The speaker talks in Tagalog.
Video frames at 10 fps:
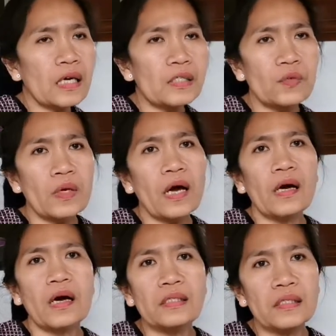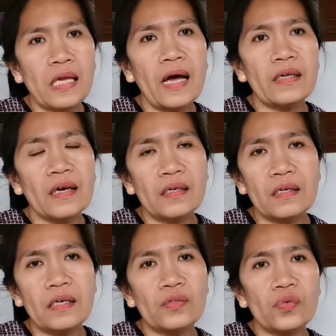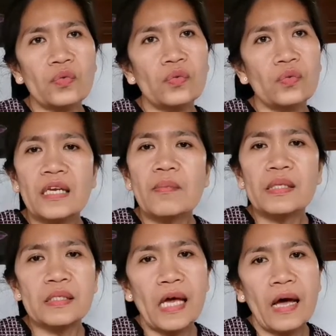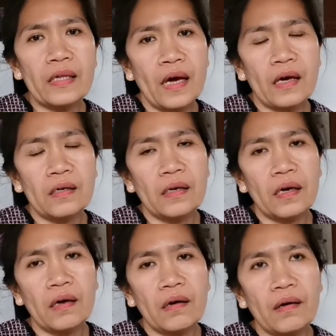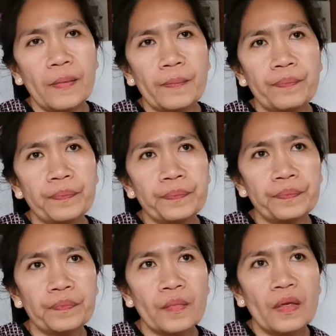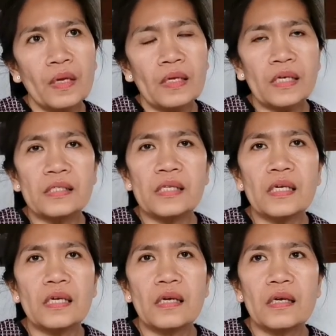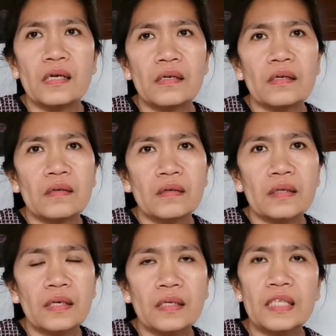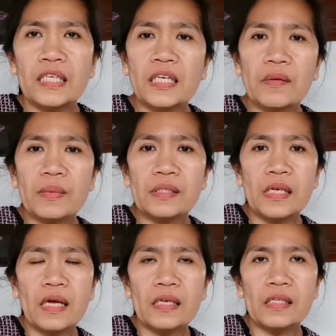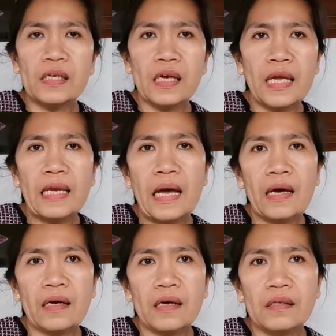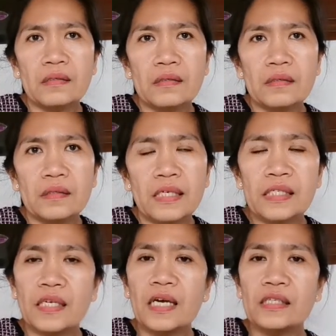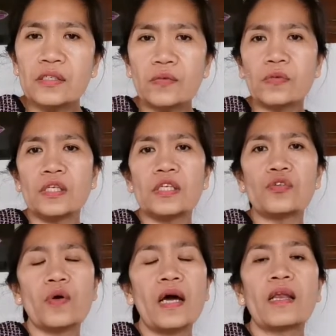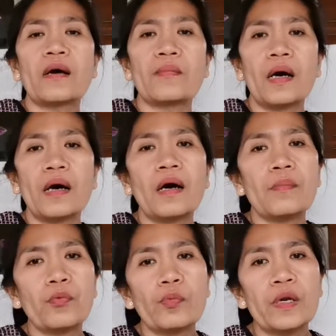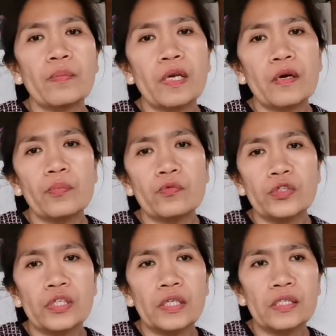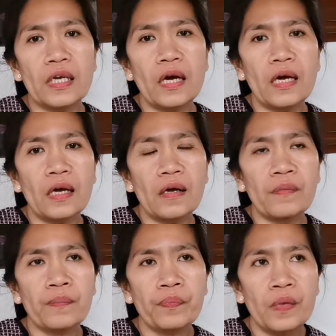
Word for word: kaso lang, uh, sayang lang yung naman sayang uh, kasi hindi naman sana niya kailangan kasi guys kung hindi niyo alam uh, pumirma na po siya sa